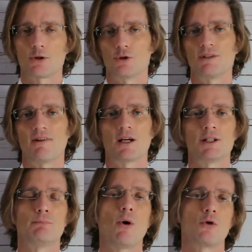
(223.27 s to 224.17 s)
con i
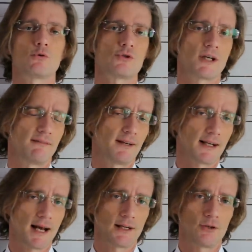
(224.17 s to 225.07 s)
vari bonus che
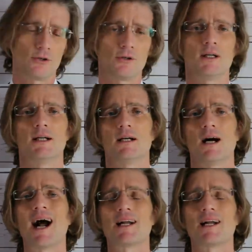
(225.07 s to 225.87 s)
verranno eh,